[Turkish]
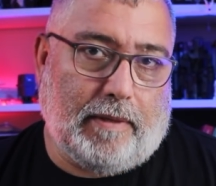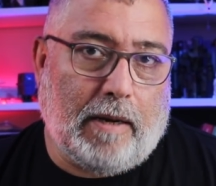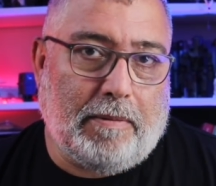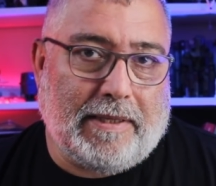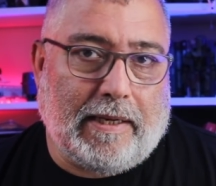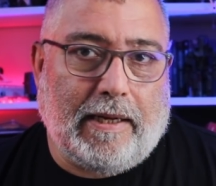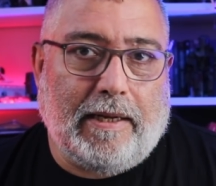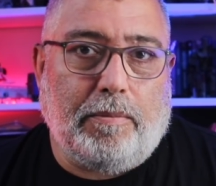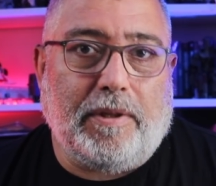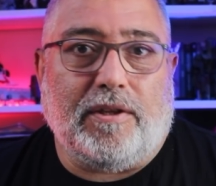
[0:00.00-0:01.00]
Ramazan
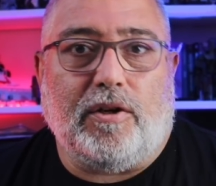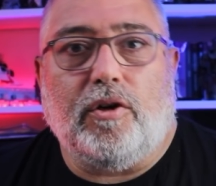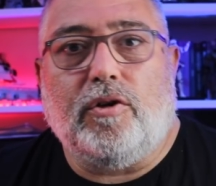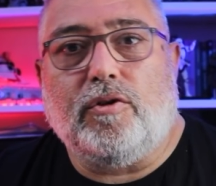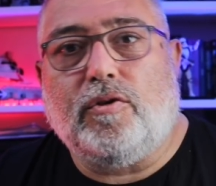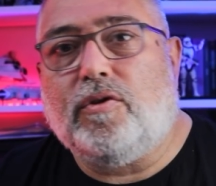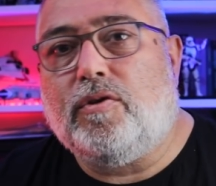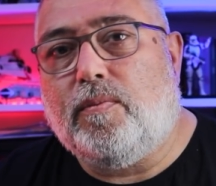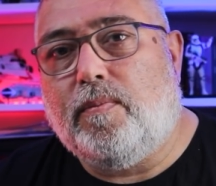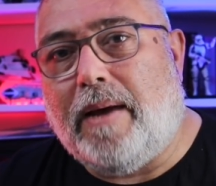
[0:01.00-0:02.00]
ayını bitiriyoruz.